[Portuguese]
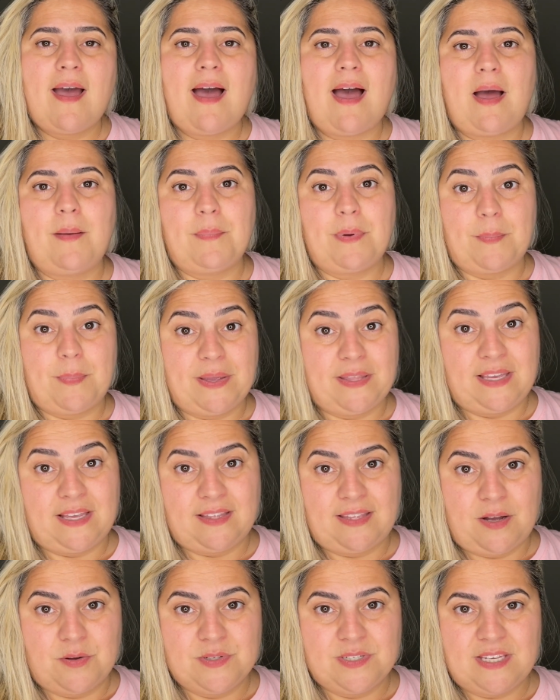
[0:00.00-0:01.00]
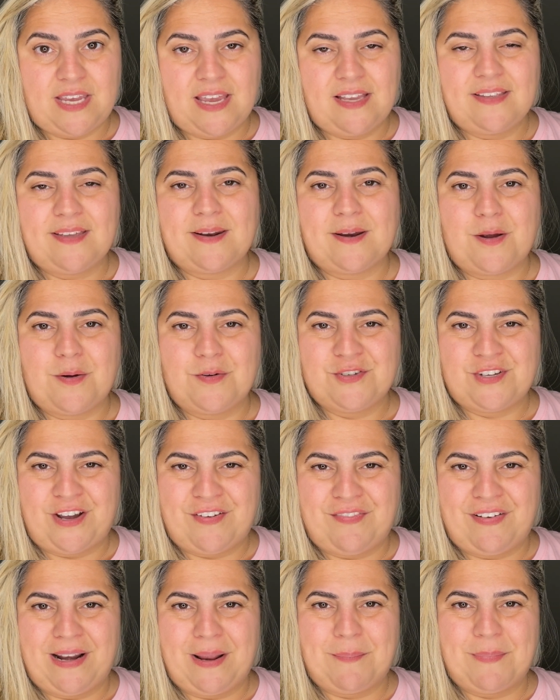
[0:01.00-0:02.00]
a PP Dental Center, que eu já
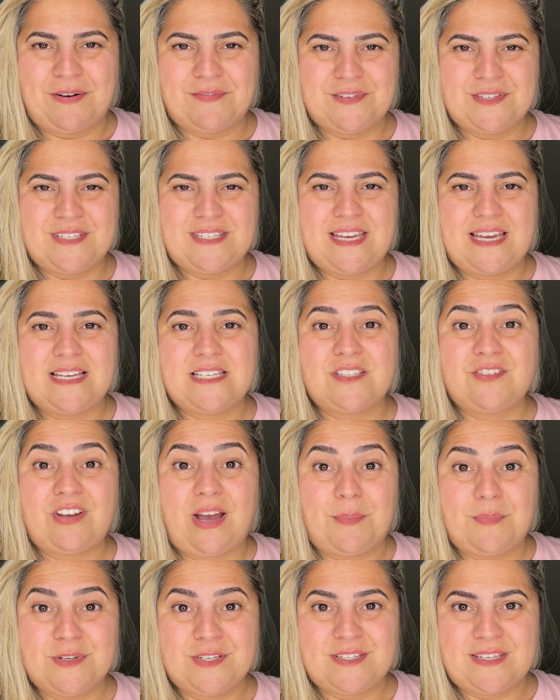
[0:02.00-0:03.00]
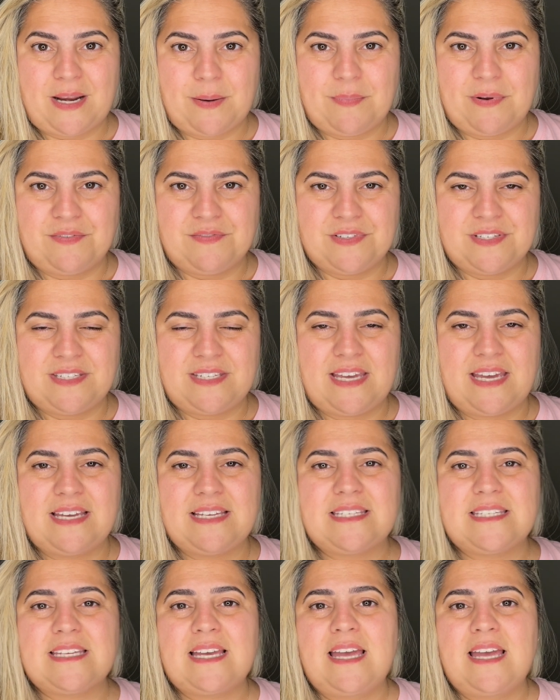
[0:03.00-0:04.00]
falei para vocês, já mostrei para
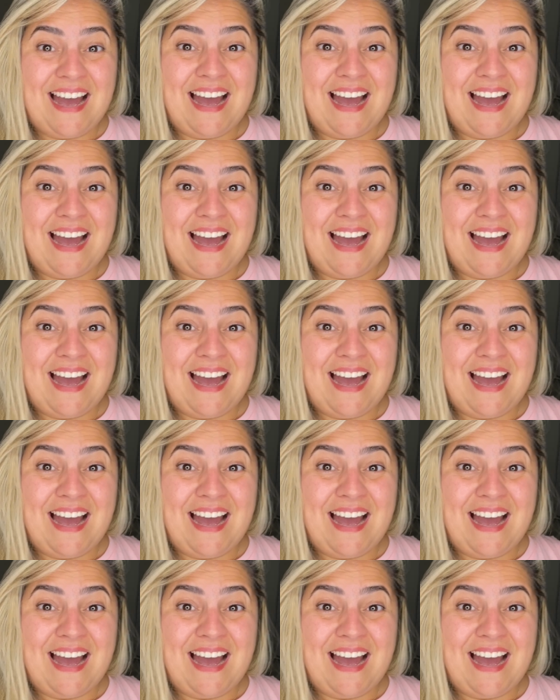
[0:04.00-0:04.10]
vocês.